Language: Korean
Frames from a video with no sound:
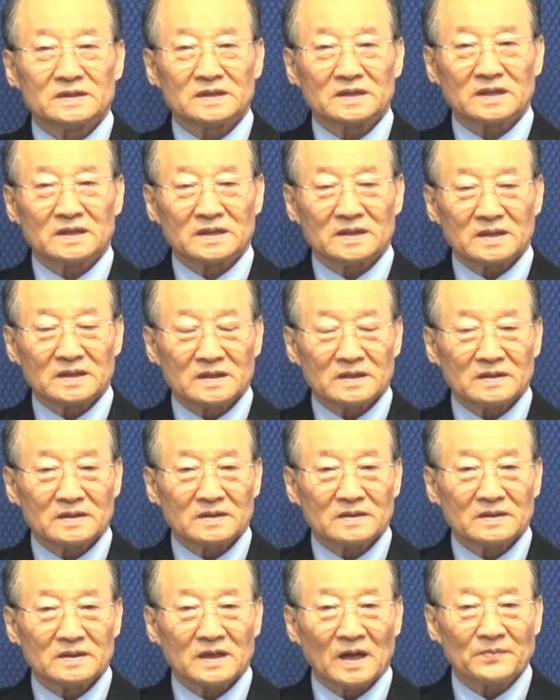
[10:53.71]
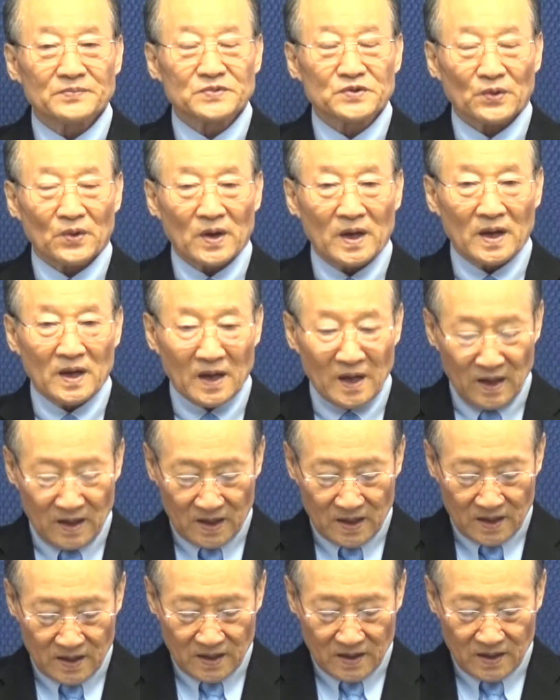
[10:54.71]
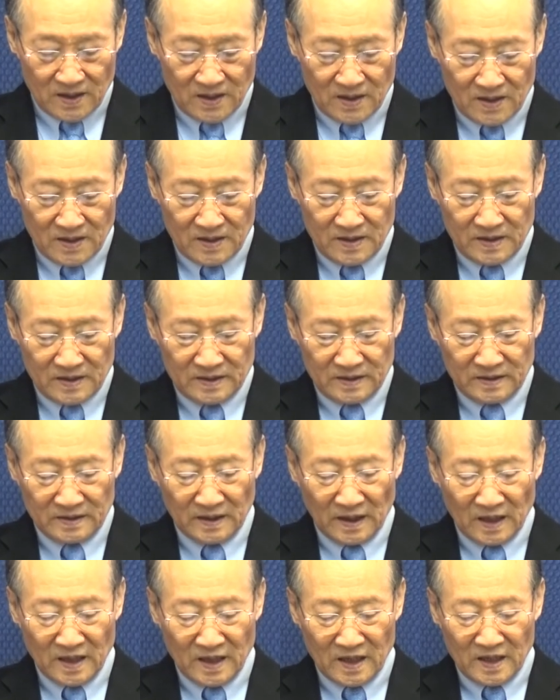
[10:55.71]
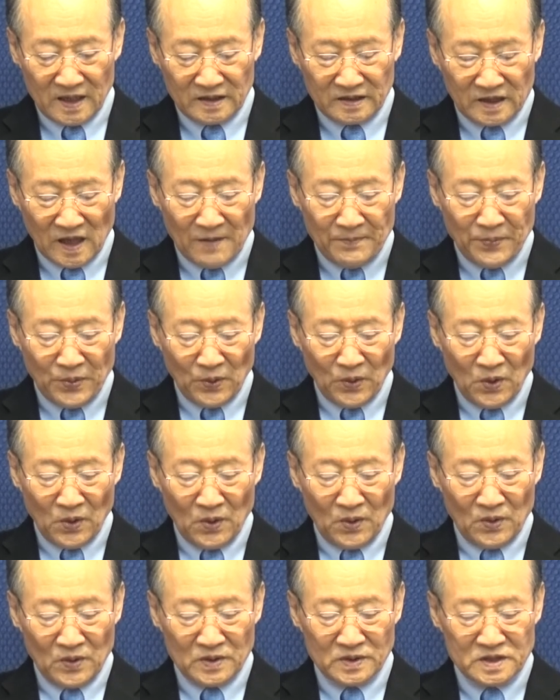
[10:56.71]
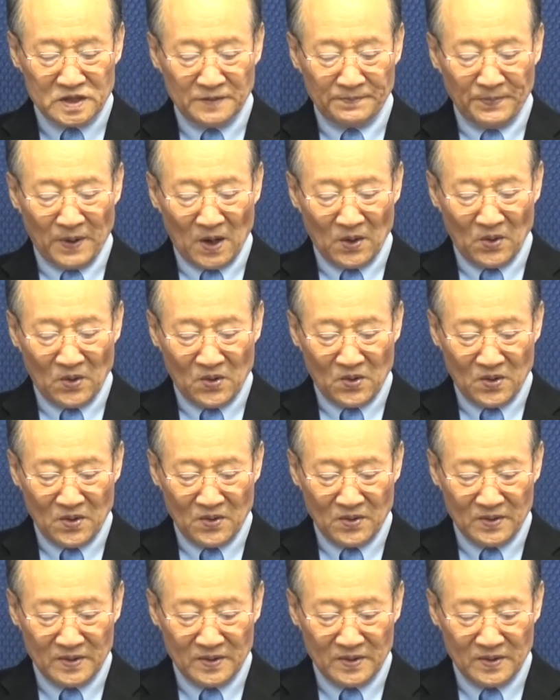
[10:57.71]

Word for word: 음, 남쪽의 나라의 대표 집하고